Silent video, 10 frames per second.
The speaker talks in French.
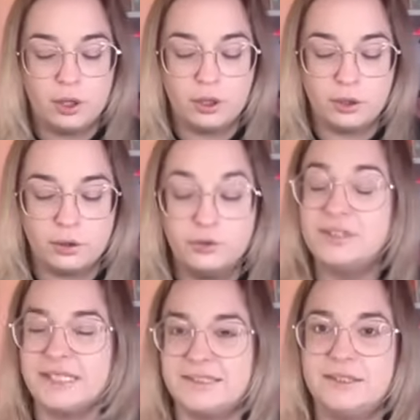euh, de
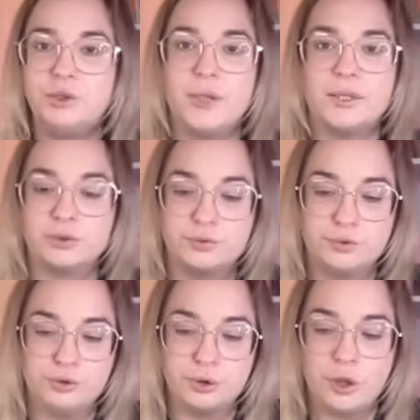cette situation
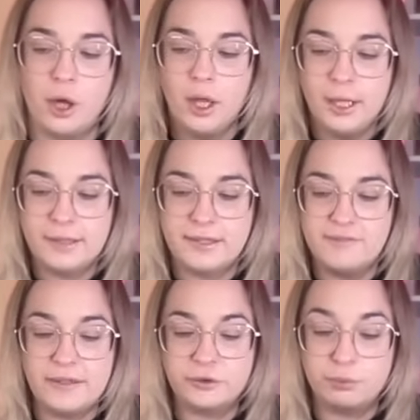future qui
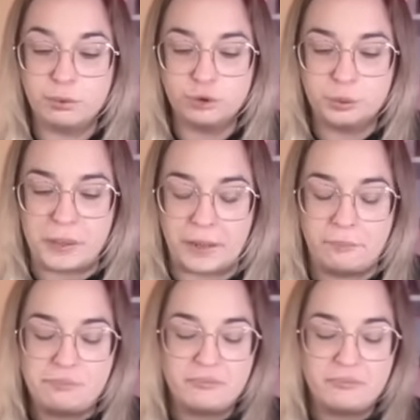va se produire.